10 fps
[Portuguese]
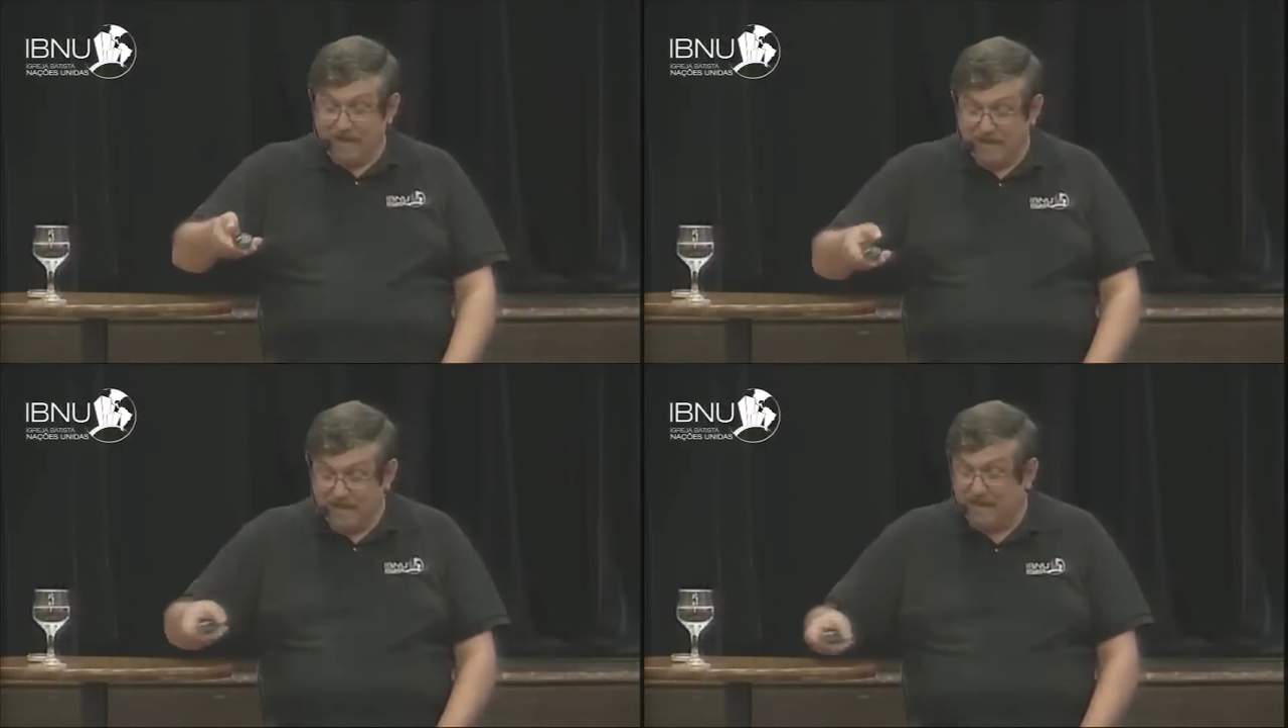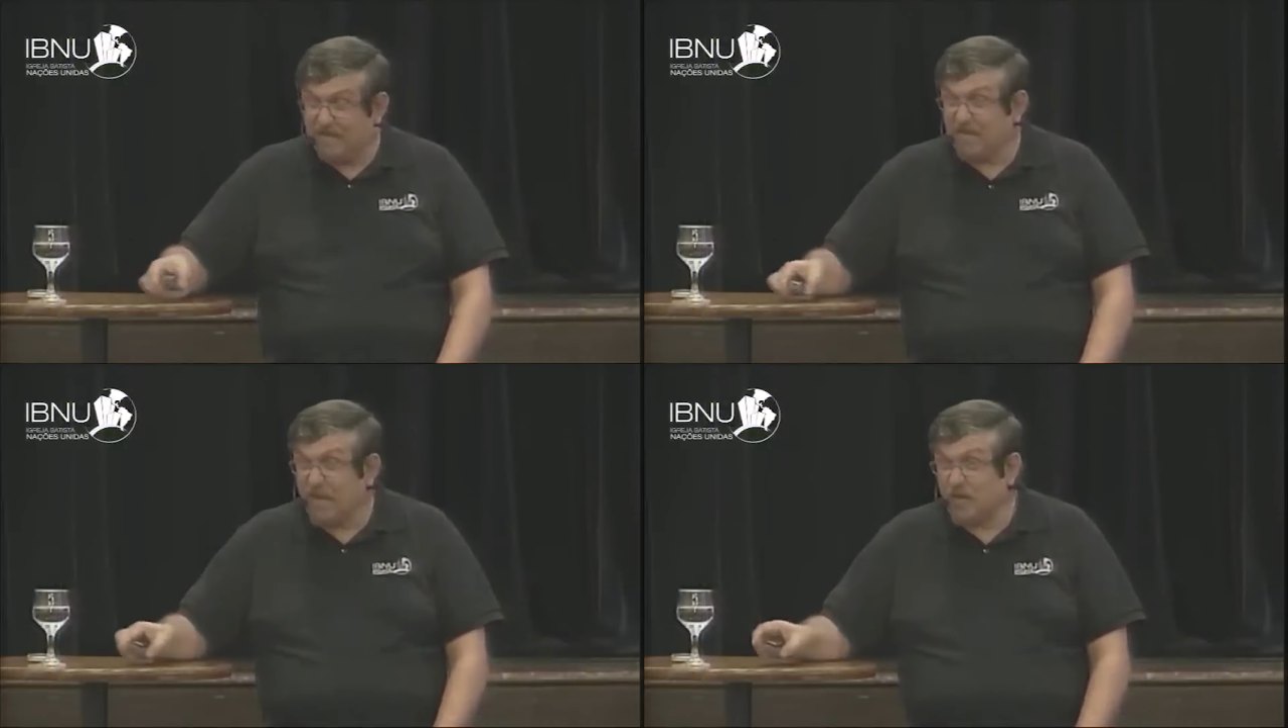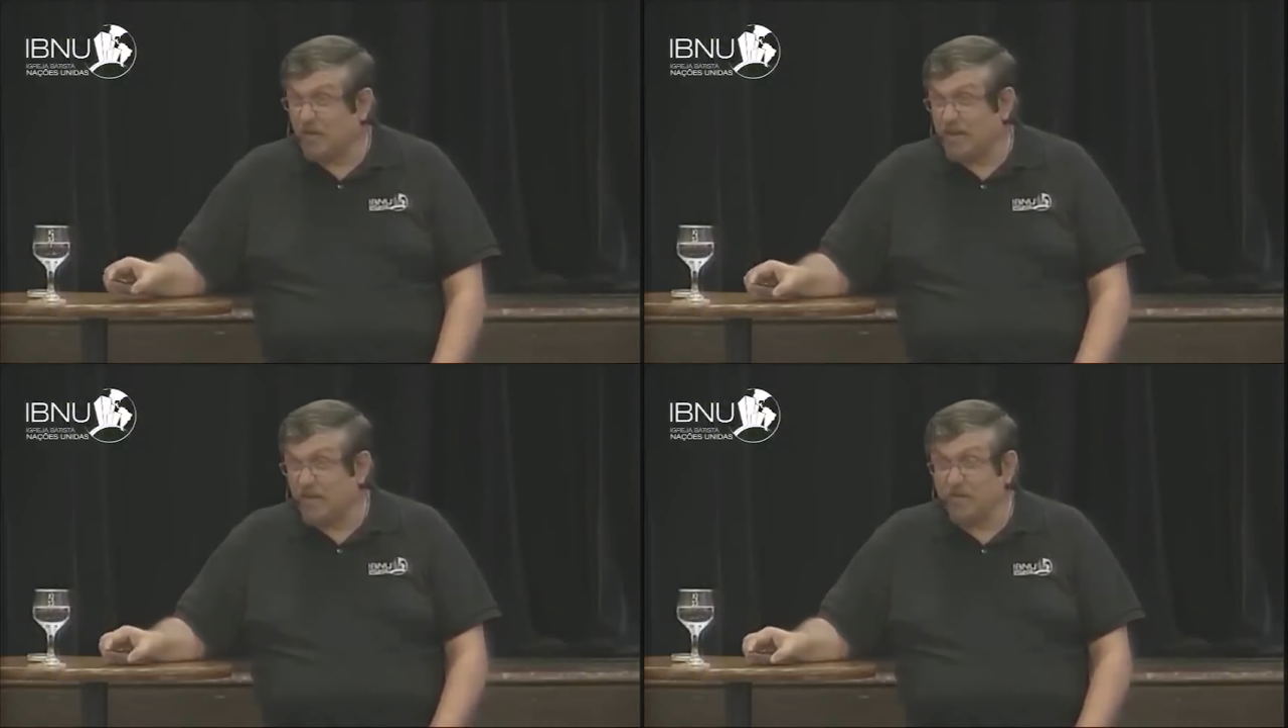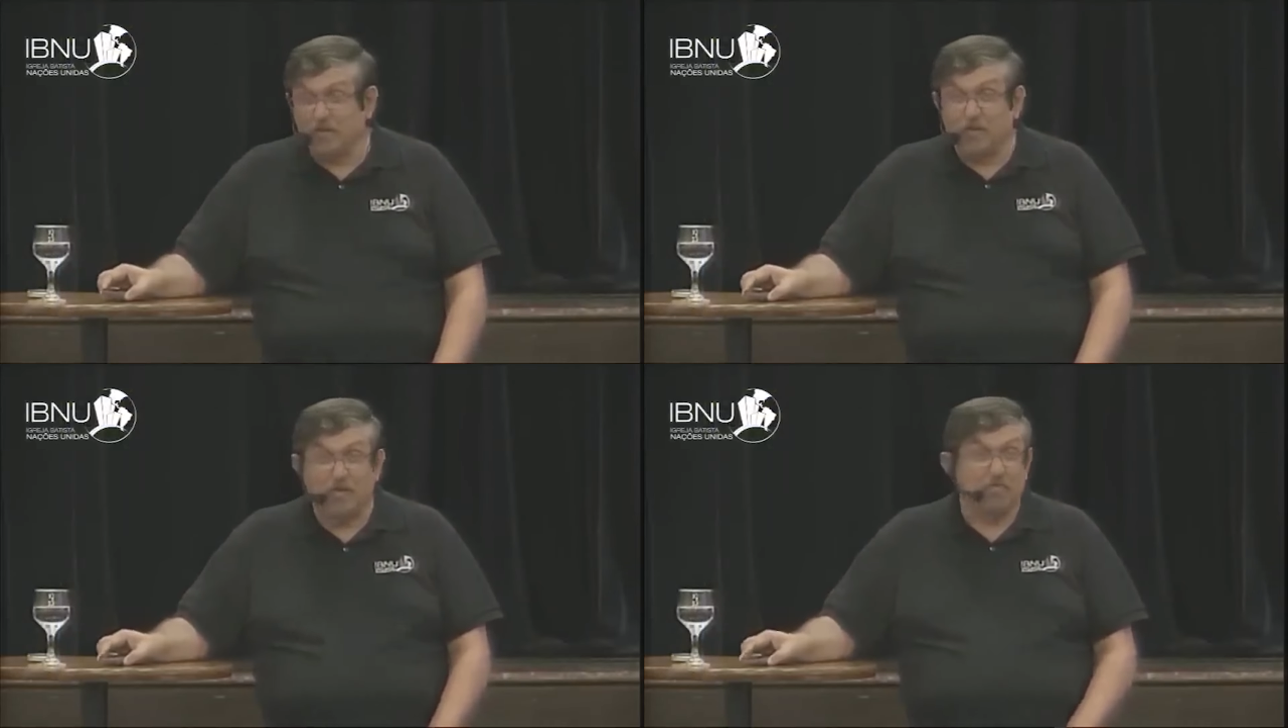E aí, nós
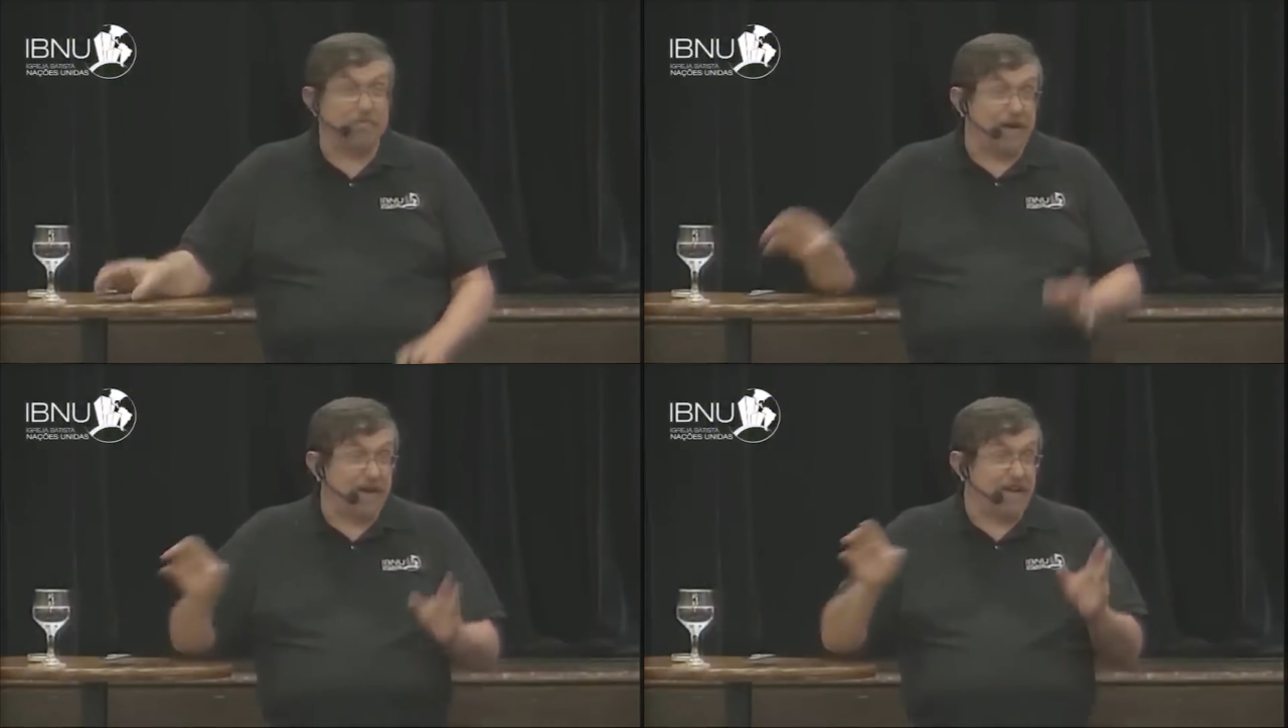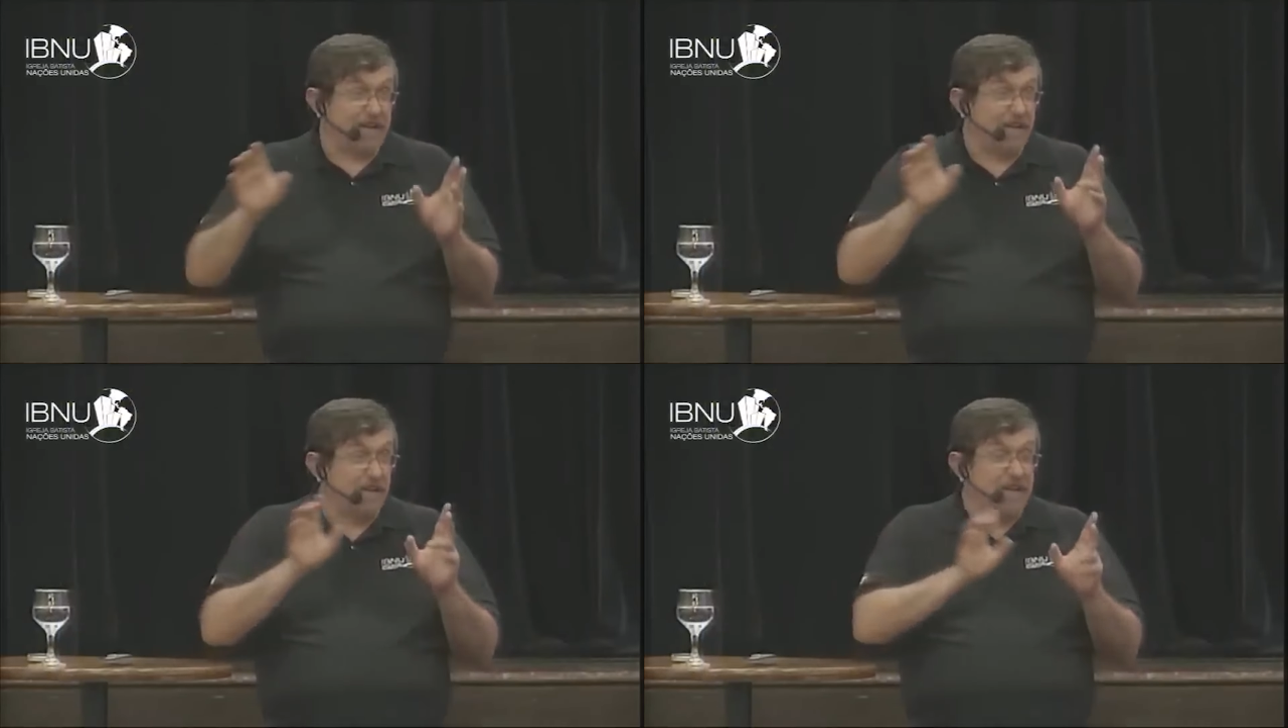olhando para